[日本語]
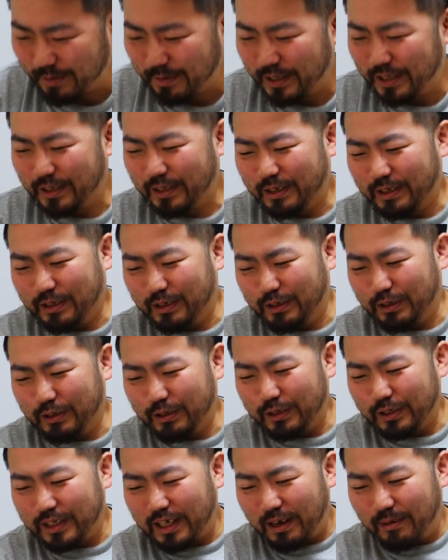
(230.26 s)
イ、まあ、今
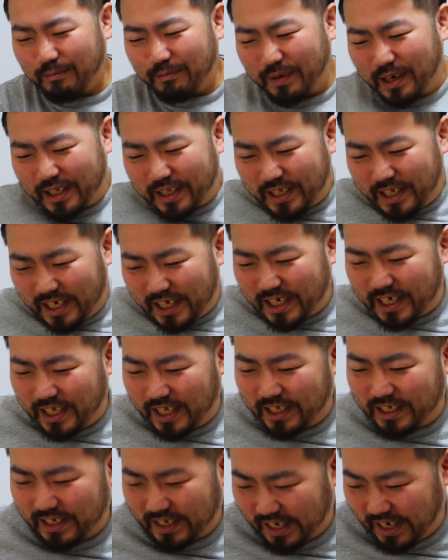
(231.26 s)
13番人気
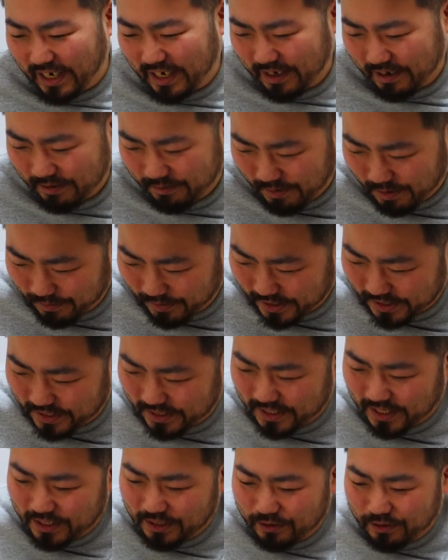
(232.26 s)
ですか、
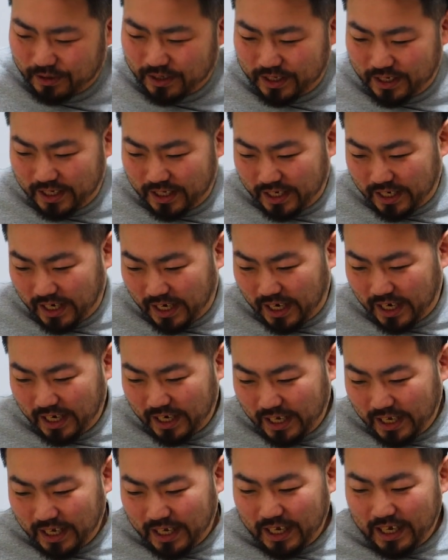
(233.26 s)
松田ジョッキーが
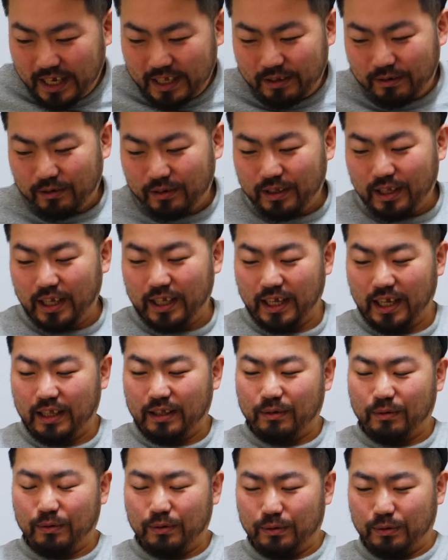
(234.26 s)
乗ってて
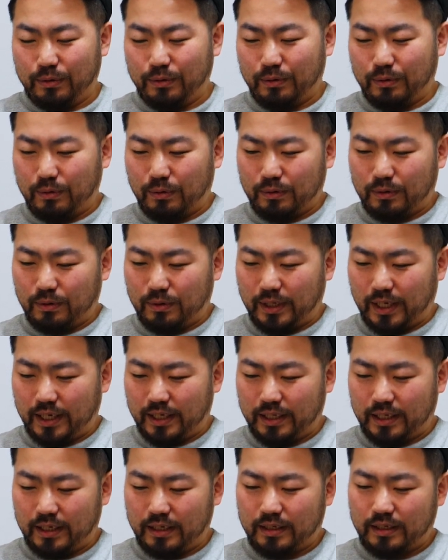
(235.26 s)
ということ
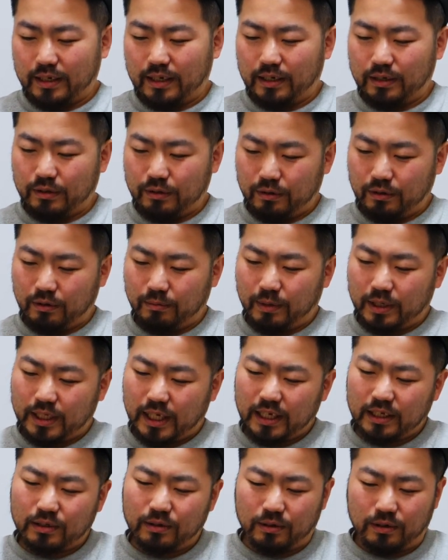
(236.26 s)
なんですけど、まあ、
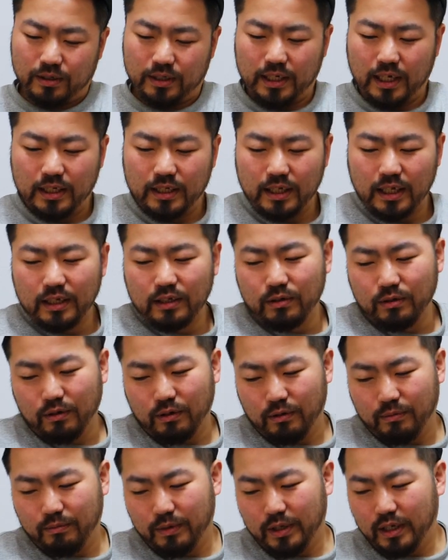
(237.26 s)
前走前々
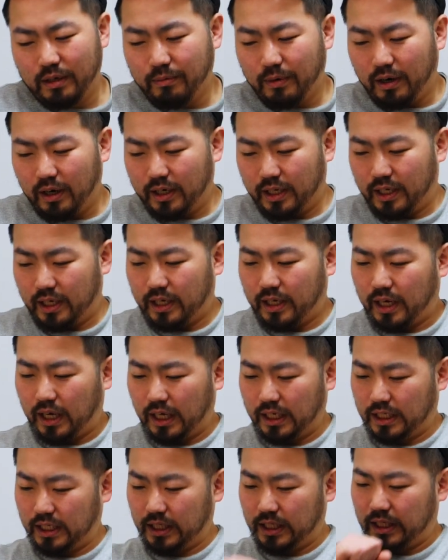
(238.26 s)
走右回り
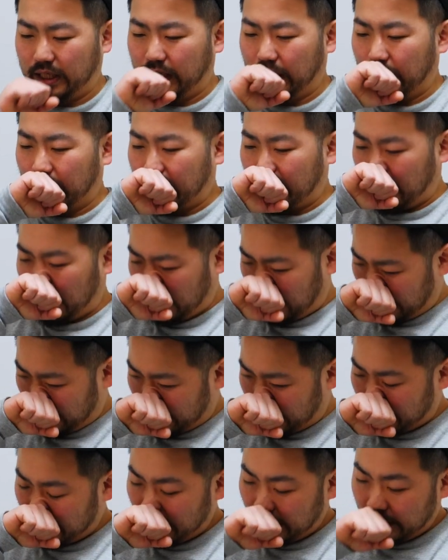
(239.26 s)
走ってて、